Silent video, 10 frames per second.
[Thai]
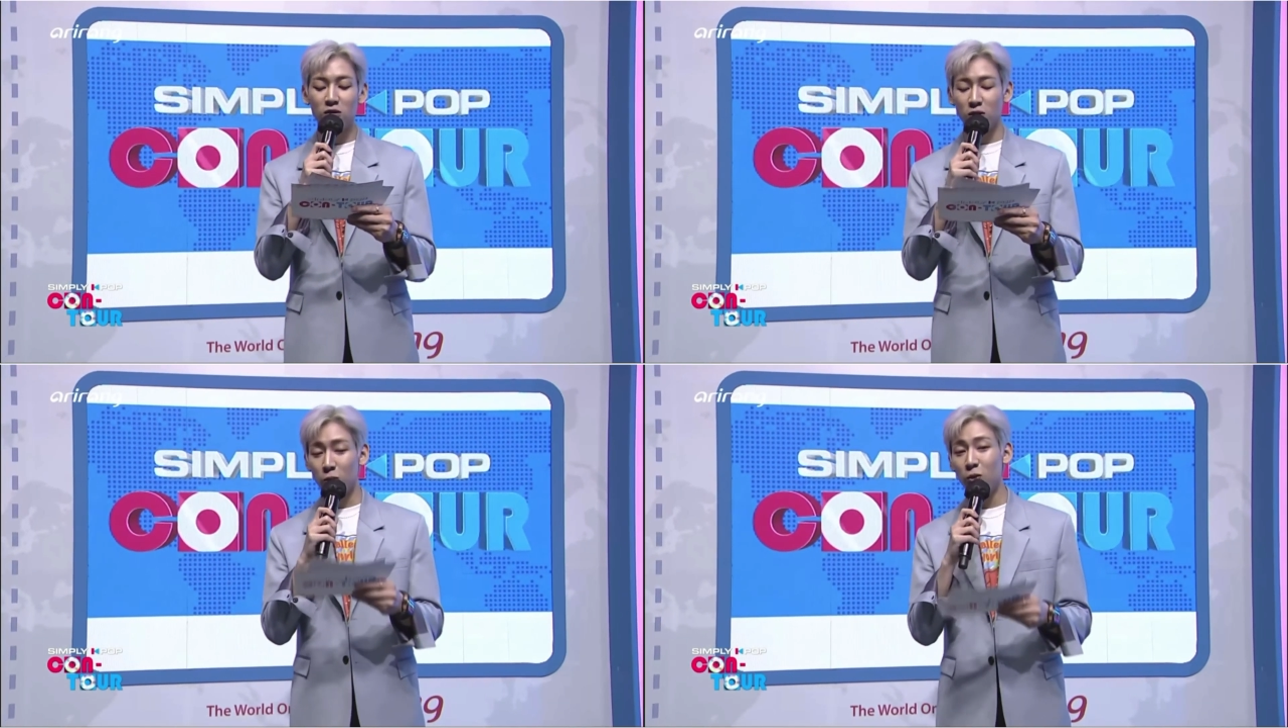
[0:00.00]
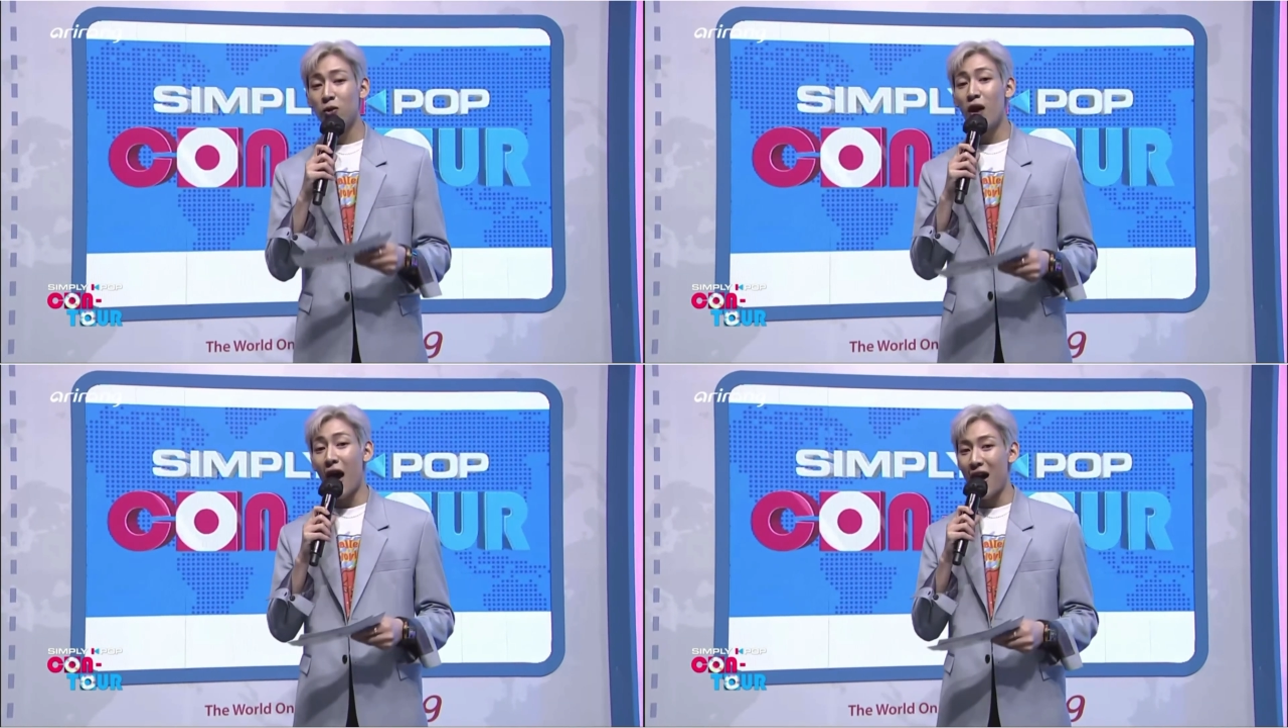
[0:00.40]
อากา
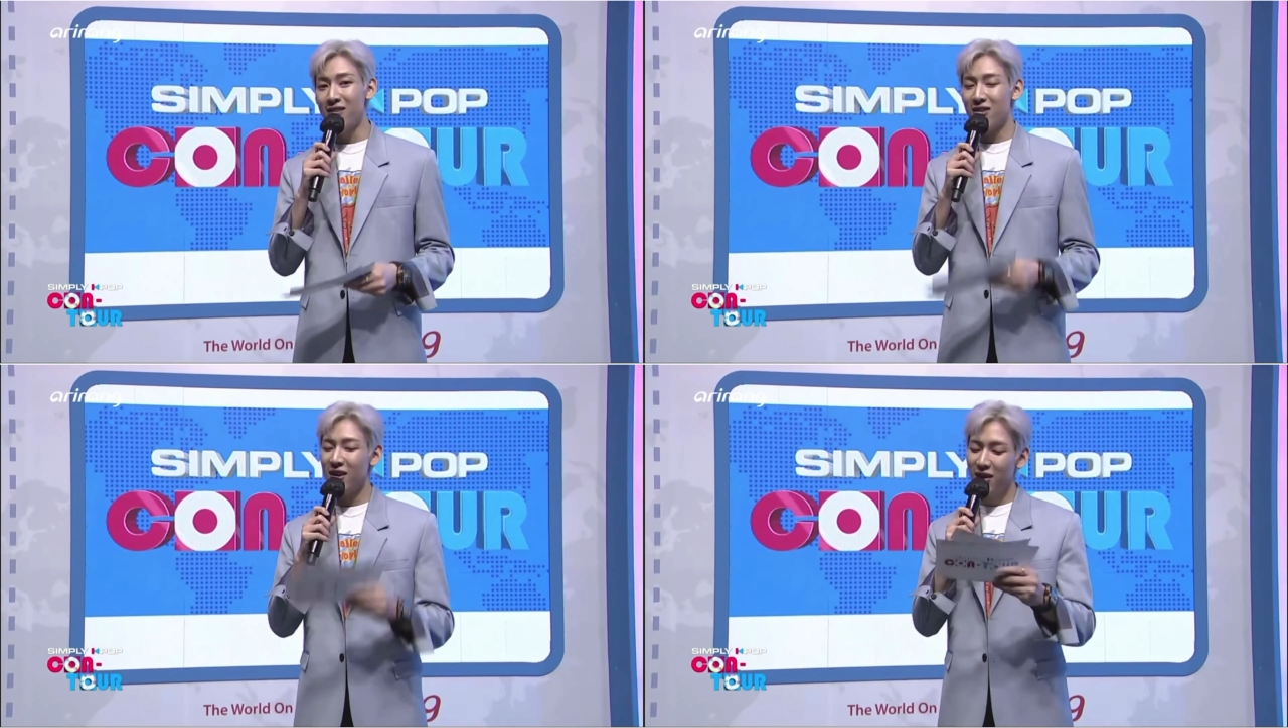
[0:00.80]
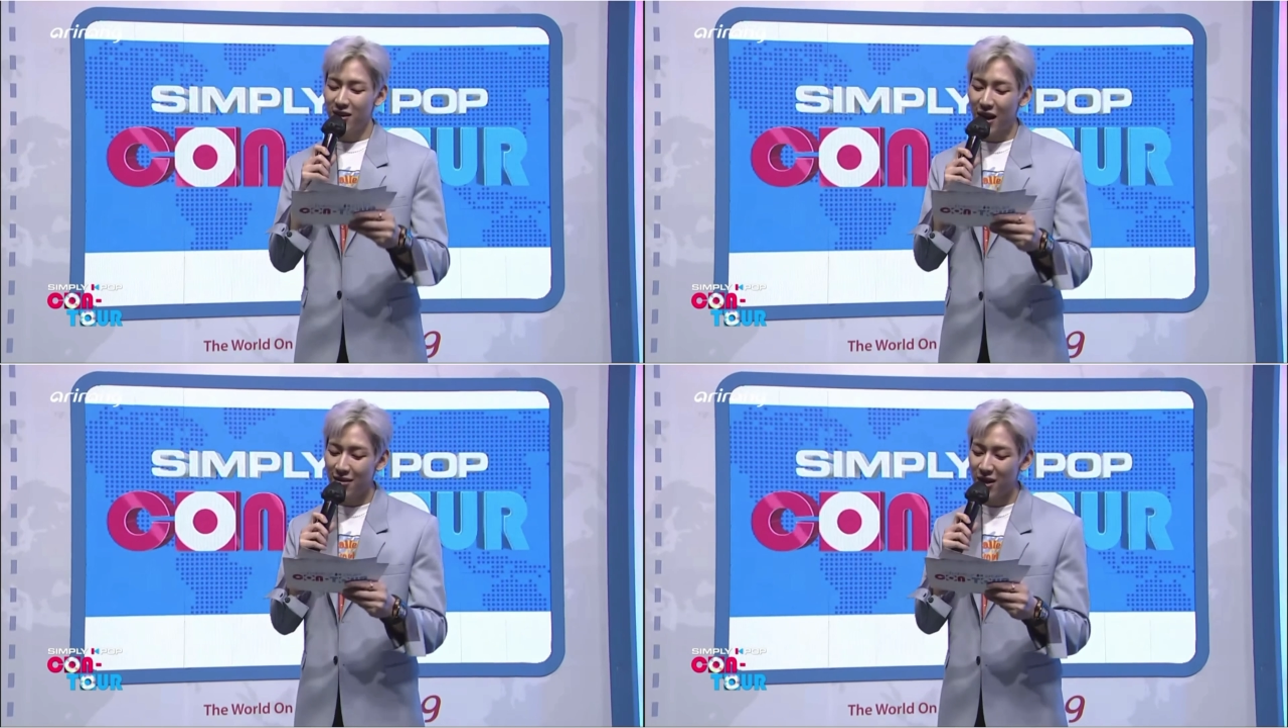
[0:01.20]
เซ่พร้อม
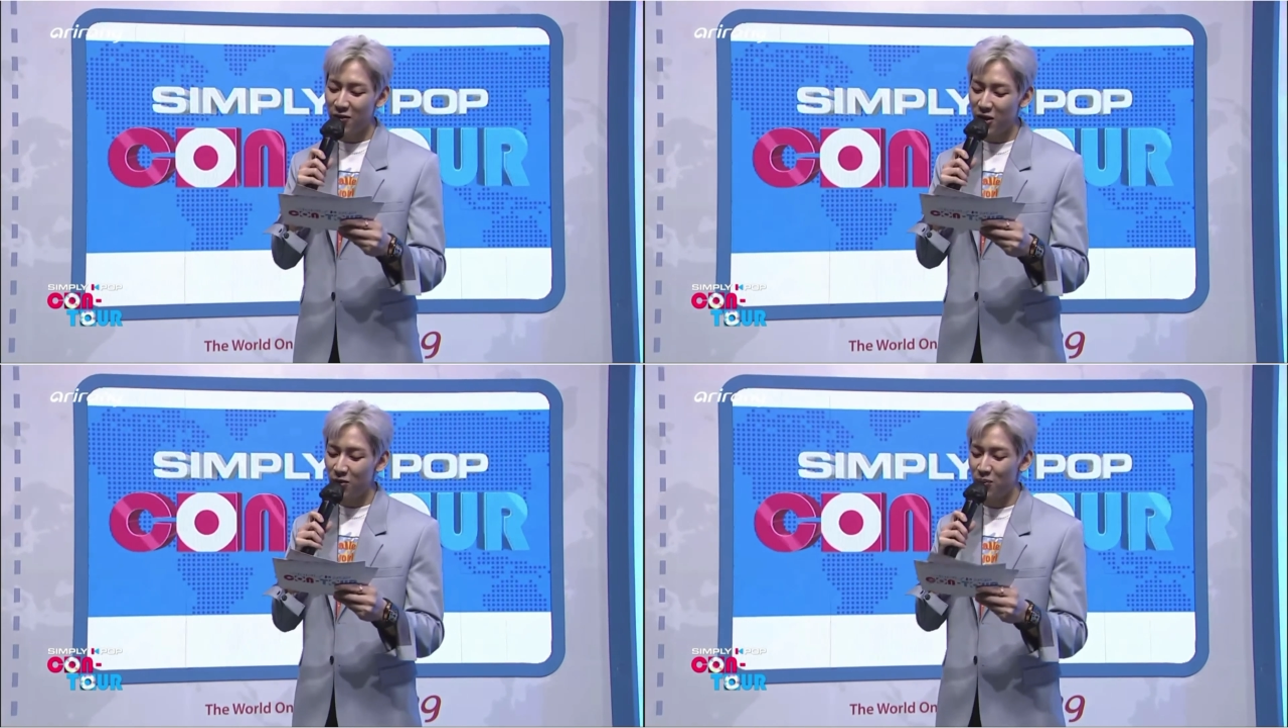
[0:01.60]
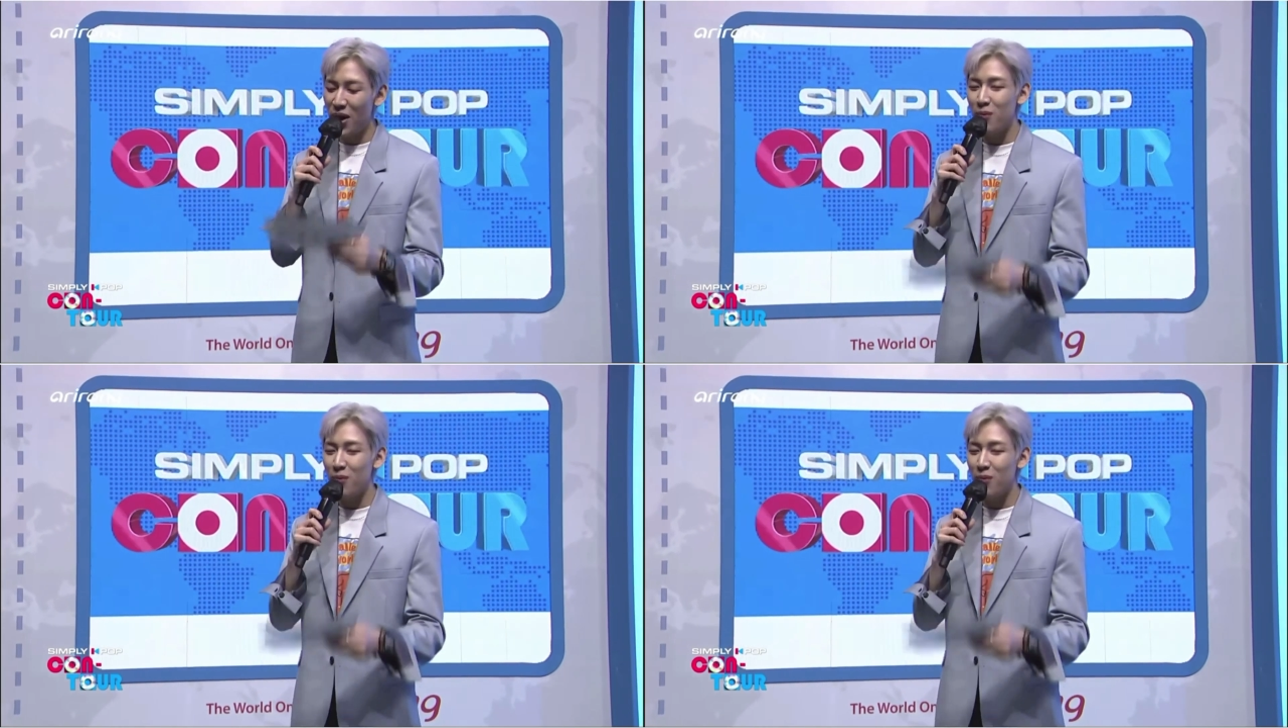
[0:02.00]
กันหรือยัง